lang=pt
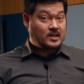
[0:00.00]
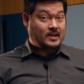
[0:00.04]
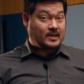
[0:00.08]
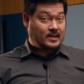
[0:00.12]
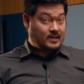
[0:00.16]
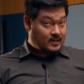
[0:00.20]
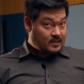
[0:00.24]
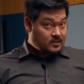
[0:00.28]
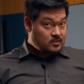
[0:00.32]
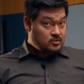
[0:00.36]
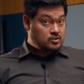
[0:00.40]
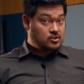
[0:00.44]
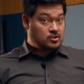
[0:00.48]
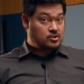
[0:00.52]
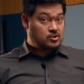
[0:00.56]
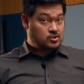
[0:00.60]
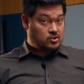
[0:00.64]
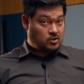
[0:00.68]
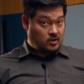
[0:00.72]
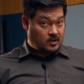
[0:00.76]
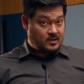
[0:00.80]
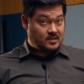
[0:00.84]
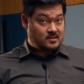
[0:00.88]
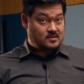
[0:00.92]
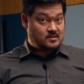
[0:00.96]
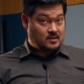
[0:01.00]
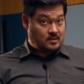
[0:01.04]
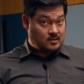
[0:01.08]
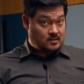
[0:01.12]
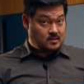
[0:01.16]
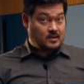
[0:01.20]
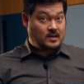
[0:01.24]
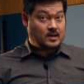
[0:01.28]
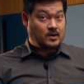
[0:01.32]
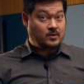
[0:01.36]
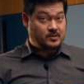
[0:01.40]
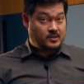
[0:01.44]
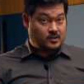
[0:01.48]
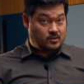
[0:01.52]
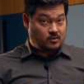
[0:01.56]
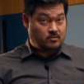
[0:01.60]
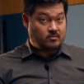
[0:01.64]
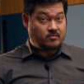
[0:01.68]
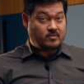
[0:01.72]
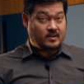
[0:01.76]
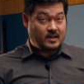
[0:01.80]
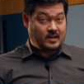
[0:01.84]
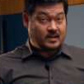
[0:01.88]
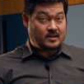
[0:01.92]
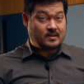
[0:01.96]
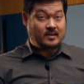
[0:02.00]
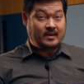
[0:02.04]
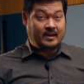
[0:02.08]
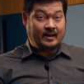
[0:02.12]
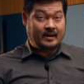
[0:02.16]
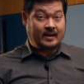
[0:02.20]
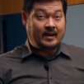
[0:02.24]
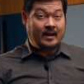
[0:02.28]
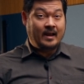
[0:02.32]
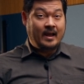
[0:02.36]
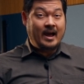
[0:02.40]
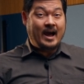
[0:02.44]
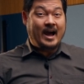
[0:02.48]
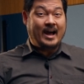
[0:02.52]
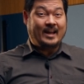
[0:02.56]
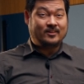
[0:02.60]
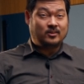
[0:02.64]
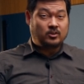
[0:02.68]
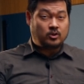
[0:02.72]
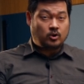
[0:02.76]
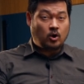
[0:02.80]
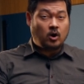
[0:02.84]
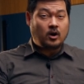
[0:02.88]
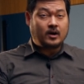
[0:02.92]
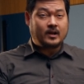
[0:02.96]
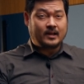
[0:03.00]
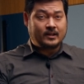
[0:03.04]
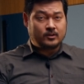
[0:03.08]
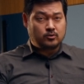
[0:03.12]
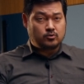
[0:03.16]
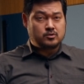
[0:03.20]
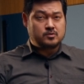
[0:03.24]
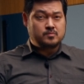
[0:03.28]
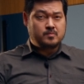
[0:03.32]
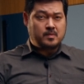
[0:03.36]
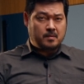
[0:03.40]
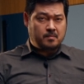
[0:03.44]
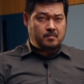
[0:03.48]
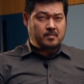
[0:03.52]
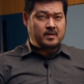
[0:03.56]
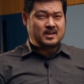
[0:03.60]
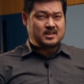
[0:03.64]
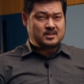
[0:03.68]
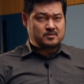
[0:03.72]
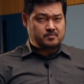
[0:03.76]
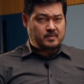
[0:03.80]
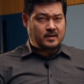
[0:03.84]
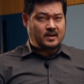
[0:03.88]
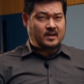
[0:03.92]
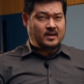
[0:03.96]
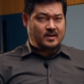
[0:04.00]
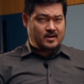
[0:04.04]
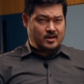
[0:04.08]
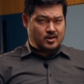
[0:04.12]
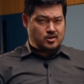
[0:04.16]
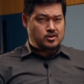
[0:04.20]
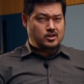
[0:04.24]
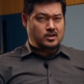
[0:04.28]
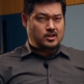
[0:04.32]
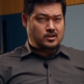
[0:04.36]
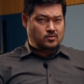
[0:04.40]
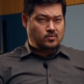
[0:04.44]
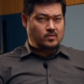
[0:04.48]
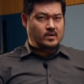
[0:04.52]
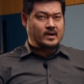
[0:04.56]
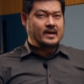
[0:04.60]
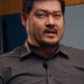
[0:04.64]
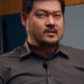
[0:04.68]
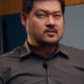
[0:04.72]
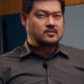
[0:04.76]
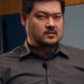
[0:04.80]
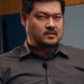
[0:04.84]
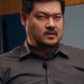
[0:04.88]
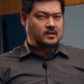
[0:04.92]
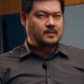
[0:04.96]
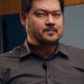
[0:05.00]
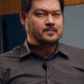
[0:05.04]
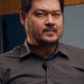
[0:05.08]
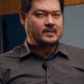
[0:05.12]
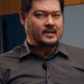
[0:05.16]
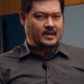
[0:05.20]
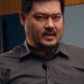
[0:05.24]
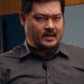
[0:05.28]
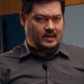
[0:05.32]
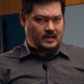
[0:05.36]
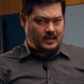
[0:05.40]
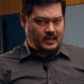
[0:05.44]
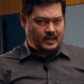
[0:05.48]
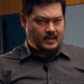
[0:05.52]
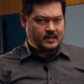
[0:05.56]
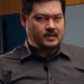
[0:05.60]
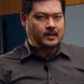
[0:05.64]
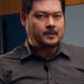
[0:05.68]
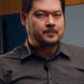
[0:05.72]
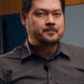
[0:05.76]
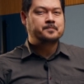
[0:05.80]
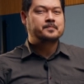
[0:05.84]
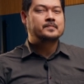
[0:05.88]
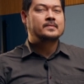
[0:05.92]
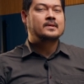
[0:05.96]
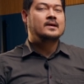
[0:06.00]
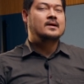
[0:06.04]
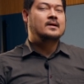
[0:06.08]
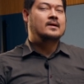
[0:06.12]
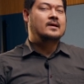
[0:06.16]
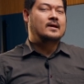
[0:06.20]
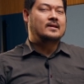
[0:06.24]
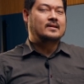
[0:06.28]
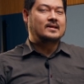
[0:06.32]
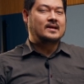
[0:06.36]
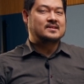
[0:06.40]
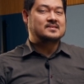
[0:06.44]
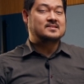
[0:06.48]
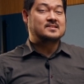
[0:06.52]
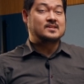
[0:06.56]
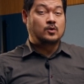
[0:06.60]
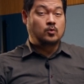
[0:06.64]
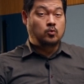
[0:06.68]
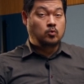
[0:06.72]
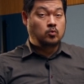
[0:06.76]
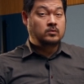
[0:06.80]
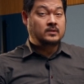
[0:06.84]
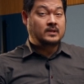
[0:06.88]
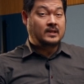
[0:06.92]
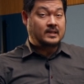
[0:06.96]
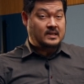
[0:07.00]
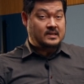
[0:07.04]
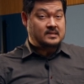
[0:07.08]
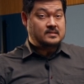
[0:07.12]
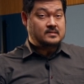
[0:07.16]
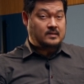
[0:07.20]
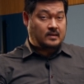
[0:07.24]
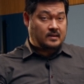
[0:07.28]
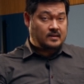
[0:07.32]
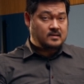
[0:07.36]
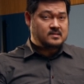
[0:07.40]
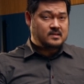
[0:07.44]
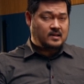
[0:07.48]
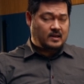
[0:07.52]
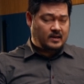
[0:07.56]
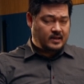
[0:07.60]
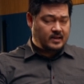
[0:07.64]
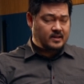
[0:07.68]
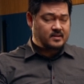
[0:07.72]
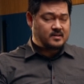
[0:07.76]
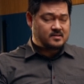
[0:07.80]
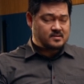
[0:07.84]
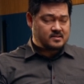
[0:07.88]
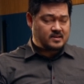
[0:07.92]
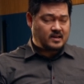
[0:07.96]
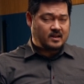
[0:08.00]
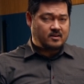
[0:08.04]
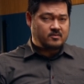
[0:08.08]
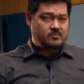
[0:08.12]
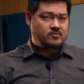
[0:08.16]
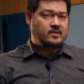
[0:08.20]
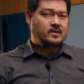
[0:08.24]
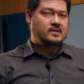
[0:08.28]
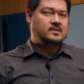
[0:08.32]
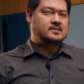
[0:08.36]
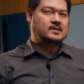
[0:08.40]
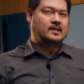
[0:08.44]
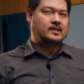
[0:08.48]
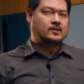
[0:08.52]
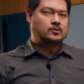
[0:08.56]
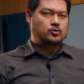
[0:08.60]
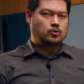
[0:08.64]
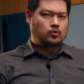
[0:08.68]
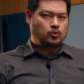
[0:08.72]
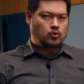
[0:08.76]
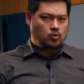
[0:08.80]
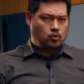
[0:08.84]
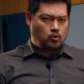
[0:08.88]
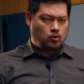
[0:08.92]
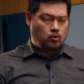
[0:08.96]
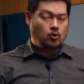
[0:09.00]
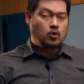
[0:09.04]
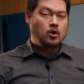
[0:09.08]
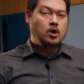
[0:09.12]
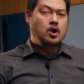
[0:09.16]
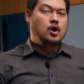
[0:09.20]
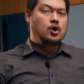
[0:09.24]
a grande história central da novela, que era a troca dos bebês pela Regina Duarte, né? a Helena, a segunda das três Helenas que ela fez, ela trocou